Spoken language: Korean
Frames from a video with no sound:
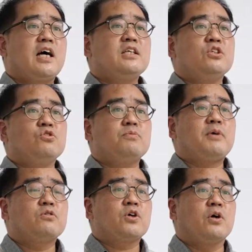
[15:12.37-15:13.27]
하는 이유는
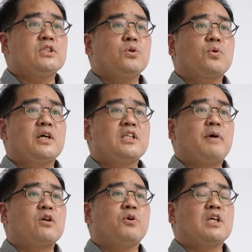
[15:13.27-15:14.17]
바로 경제적 효과인데
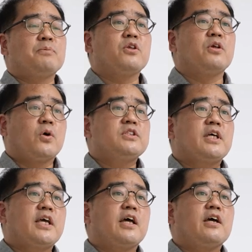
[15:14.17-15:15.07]
바로 뭐냐면
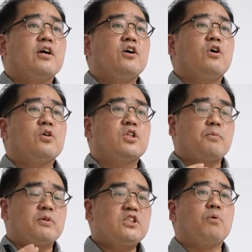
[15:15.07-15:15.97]
정책의 어떻게
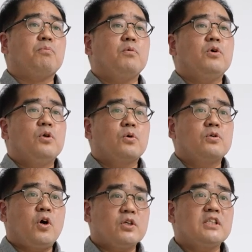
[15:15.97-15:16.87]
보면 실험
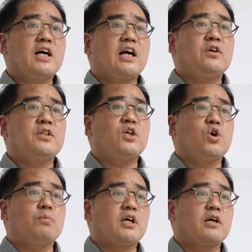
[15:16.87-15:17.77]
또는 혁신과 관련된
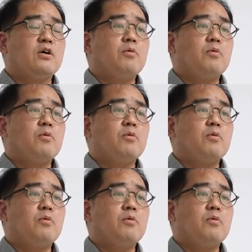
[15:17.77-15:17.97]
내용입니다.